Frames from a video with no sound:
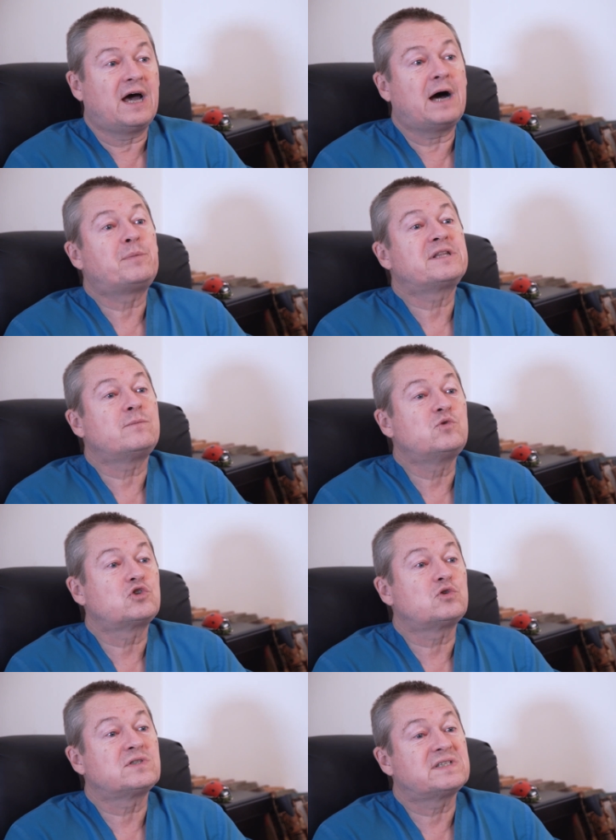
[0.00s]
А потому
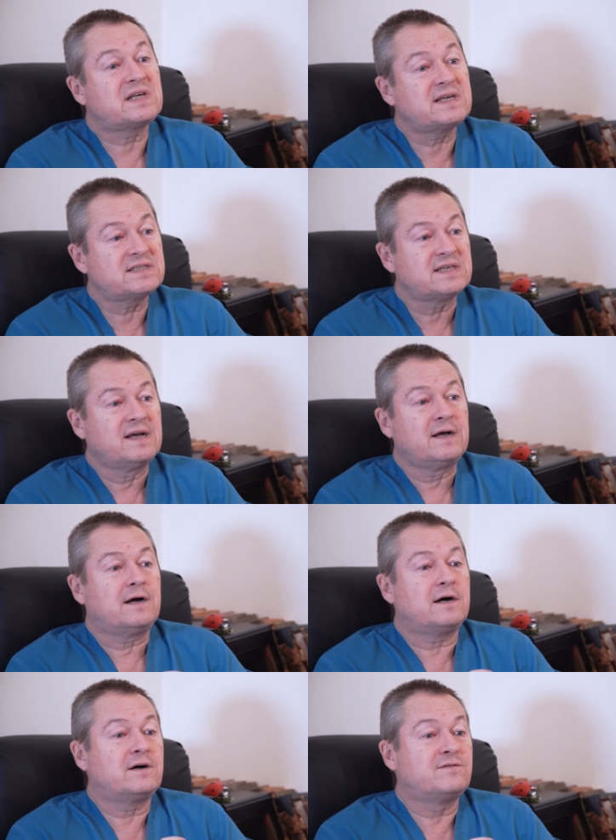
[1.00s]
что стресс
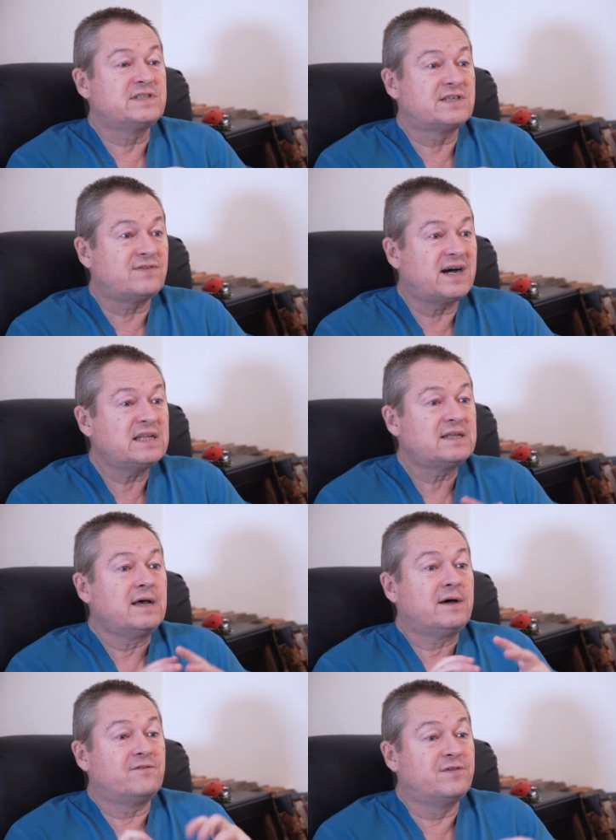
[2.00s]
вызывает
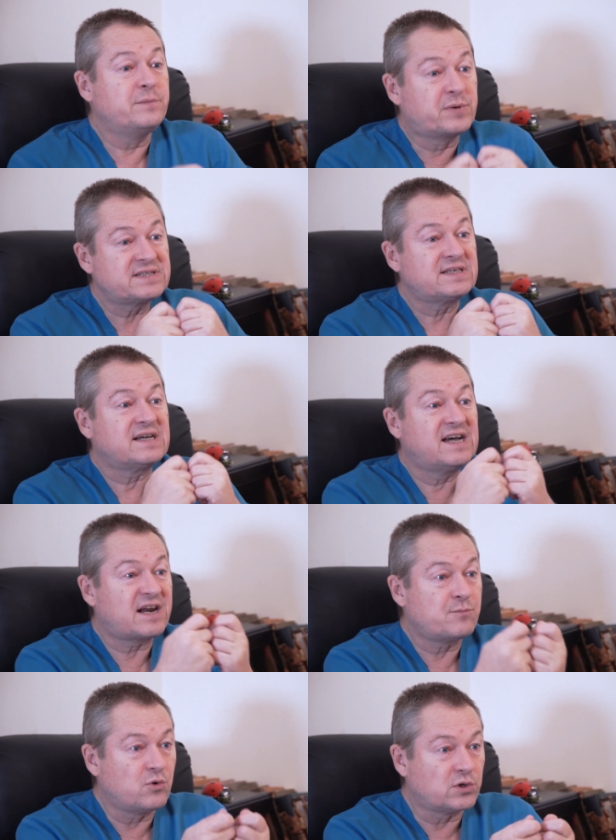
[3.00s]
выброс
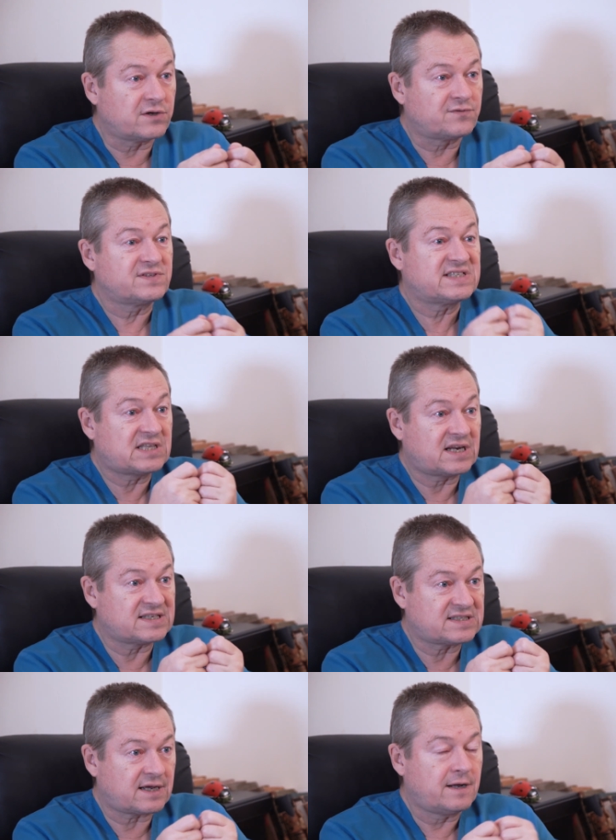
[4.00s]
гормонов
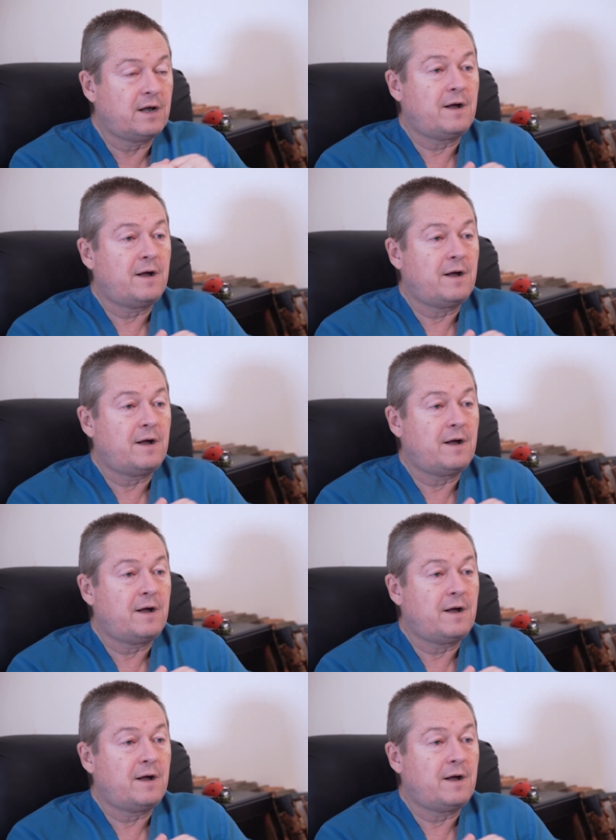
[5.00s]
стресса.